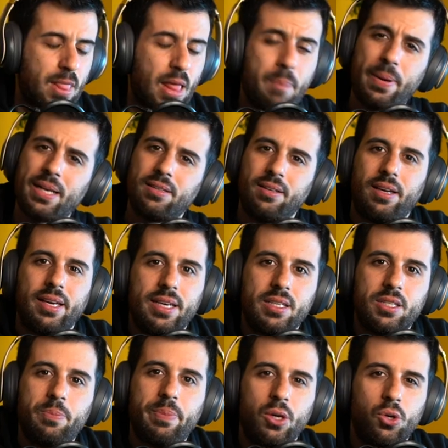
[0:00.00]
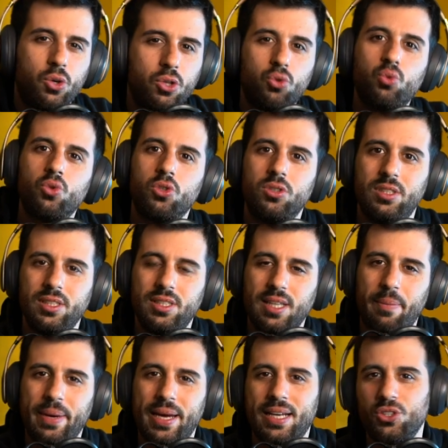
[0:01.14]
A parte che spero che tu non ti sia
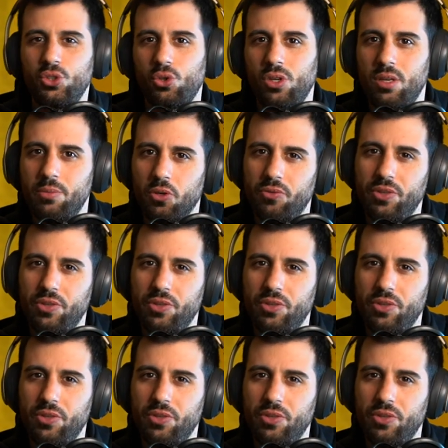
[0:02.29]
perso il mio